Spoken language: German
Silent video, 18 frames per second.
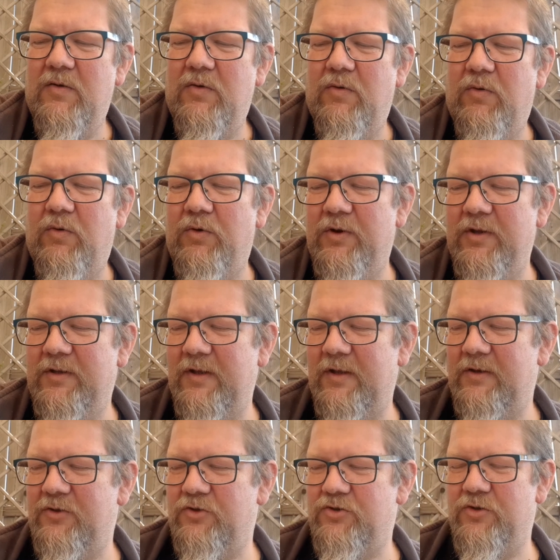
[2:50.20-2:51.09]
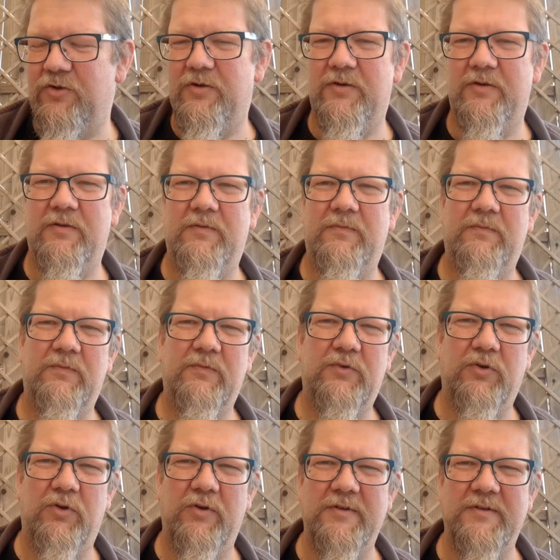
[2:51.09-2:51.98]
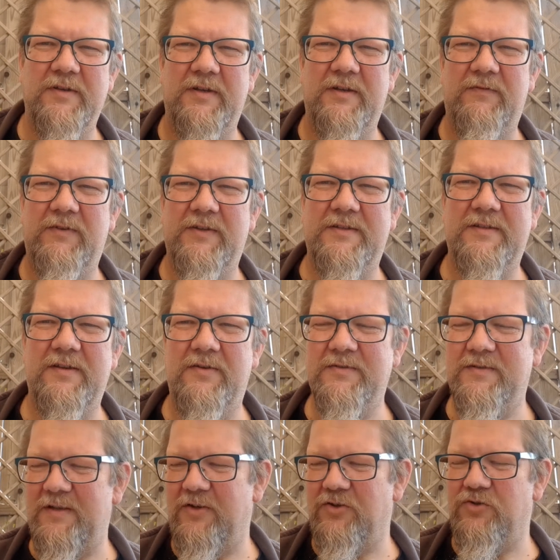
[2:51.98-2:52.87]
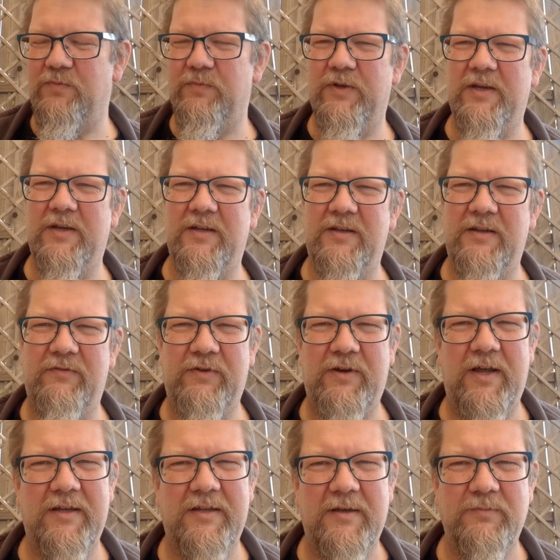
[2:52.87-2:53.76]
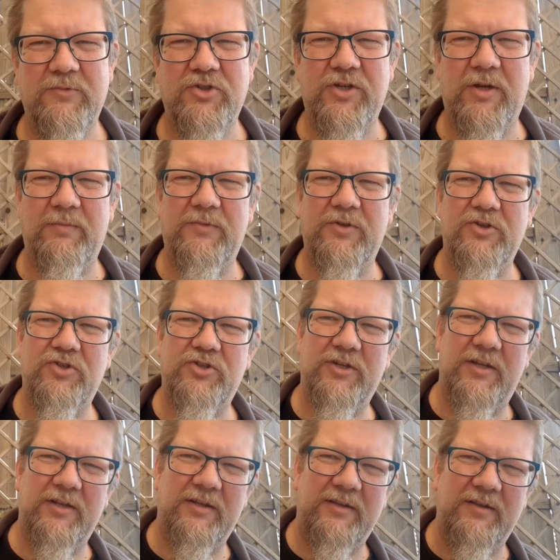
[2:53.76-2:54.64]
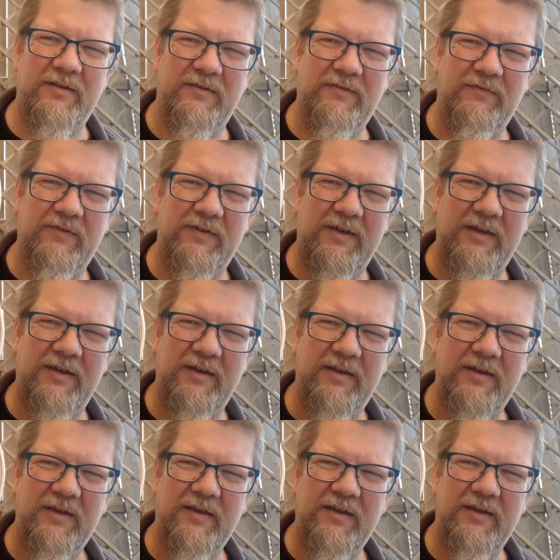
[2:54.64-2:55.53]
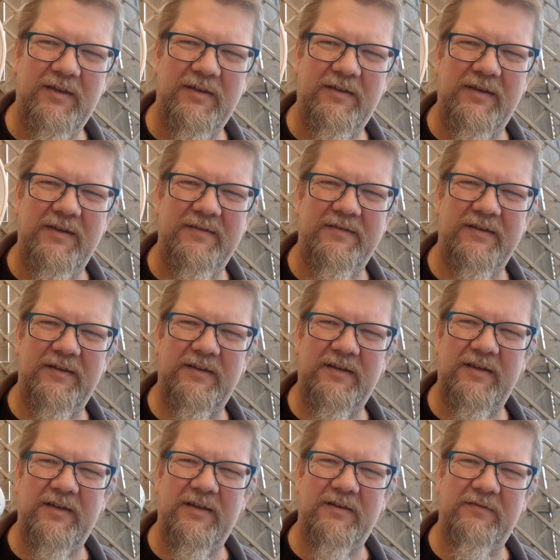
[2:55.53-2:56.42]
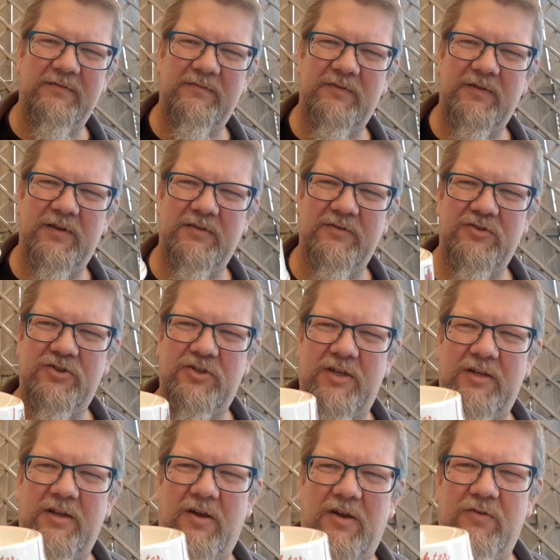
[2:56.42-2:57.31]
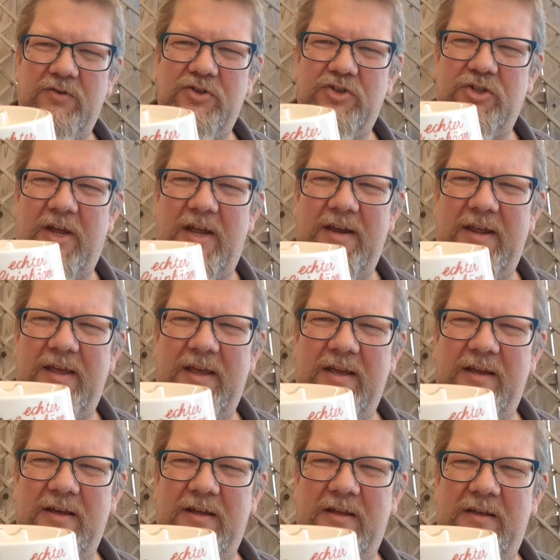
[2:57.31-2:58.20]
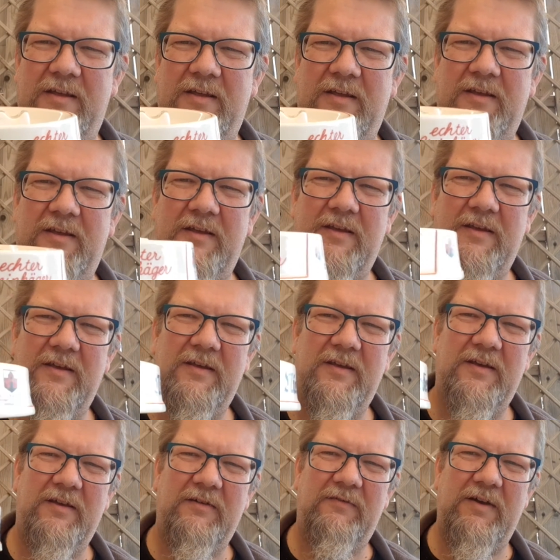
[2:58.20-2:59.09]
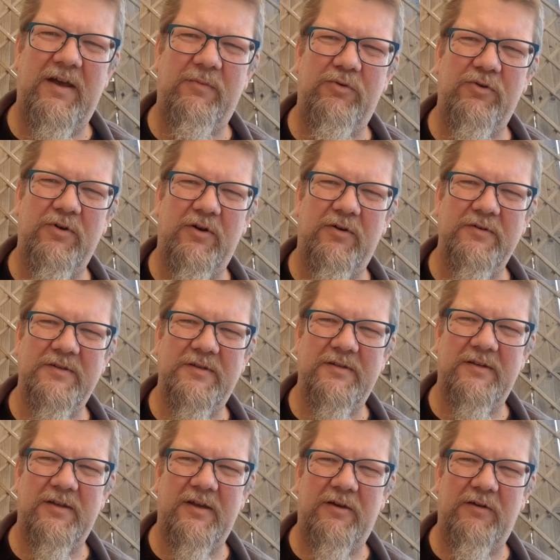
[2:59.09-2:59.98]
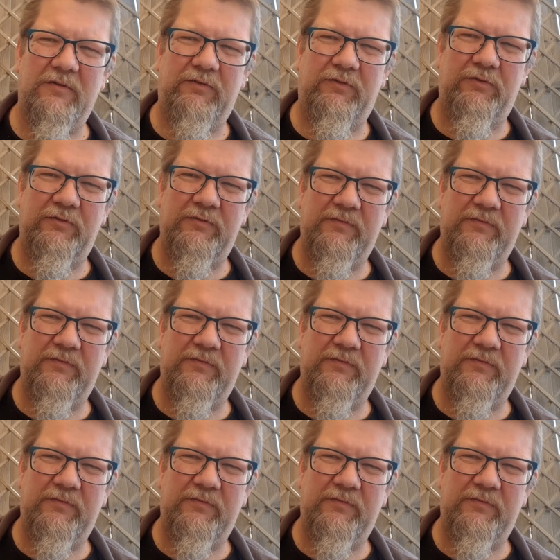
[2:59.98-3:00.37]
Oder dann schon größere Wirtshaus-Aschenbecher, die vielleicht am Stammtisch standen, wie dieser hier. Da steht auch Steinhäger Werbung außen drauf.